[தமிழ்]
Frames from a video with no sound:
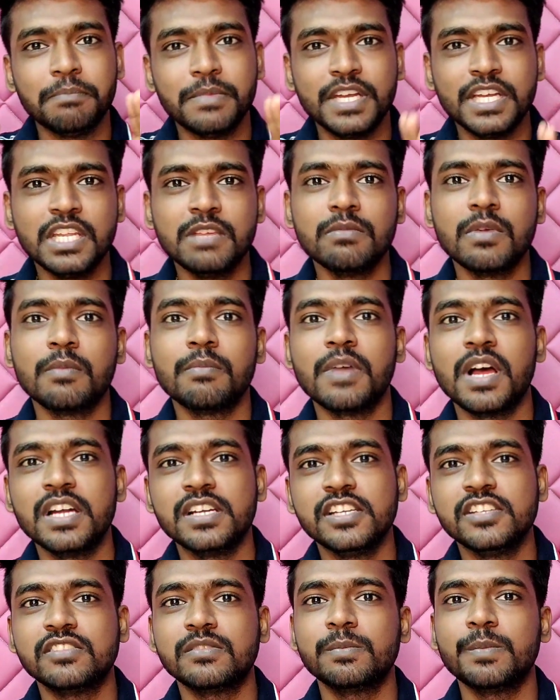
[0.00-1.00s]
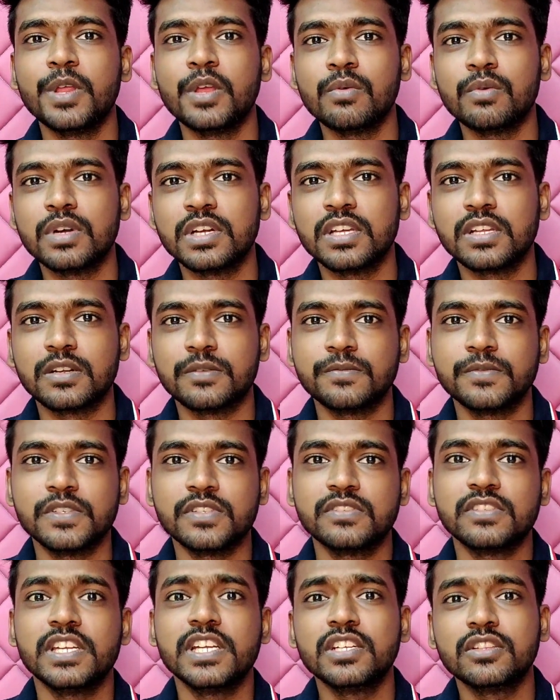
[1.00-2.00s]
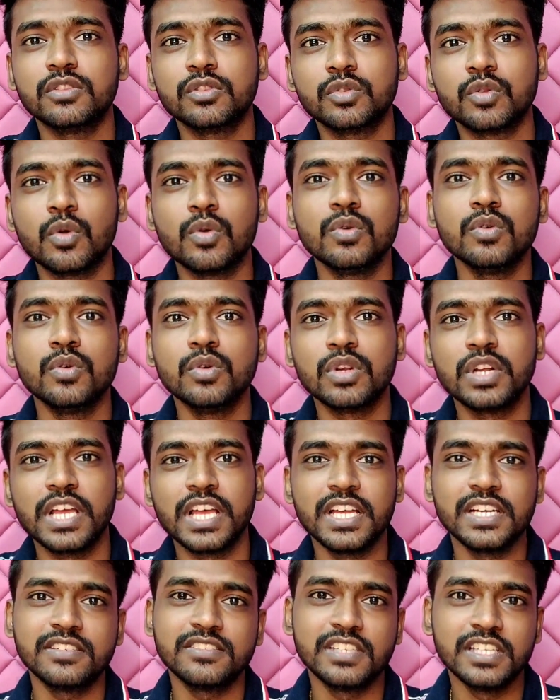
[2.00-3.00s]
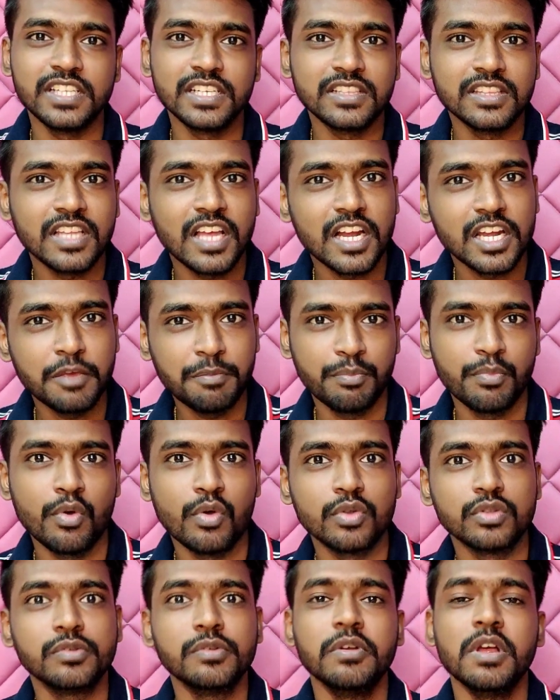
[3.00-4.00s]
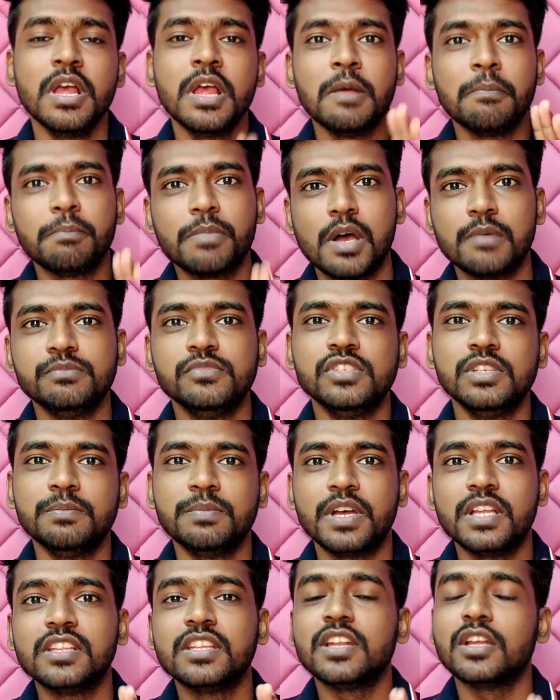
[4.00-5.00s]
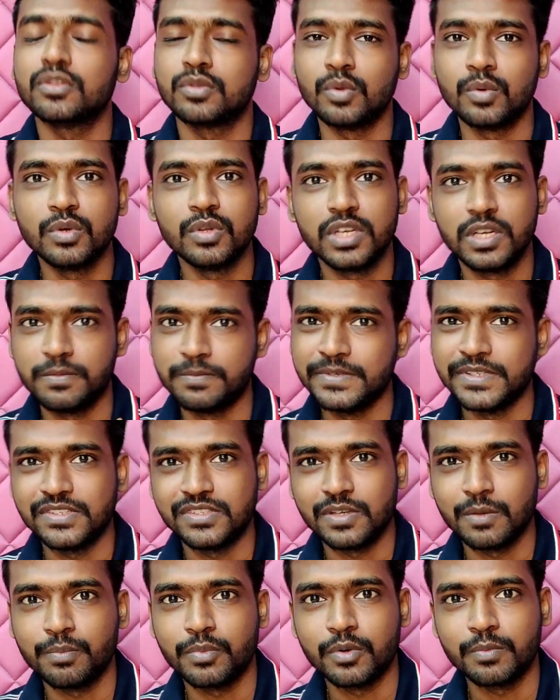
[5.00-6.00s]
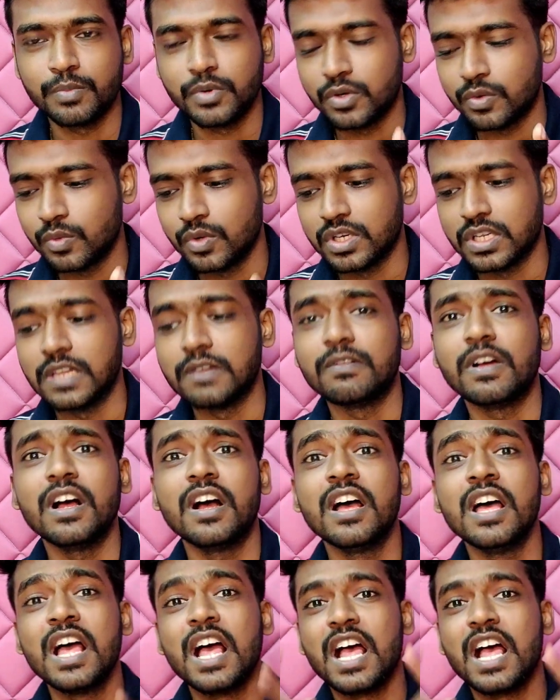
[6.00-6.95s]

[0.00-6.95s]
மினிமமாக டிஸ்பிளேவோட ரெஃபர்ஸ் ரேட் தொண்ணூறு ஹெட்ஸ் இருந்தாலே போதும் பப்ஜி பார்த்தீங்கன்னா தொண்ணூறு எஃபிஎஸ் சப்போர்ட் பண்ணும் ஓகேவா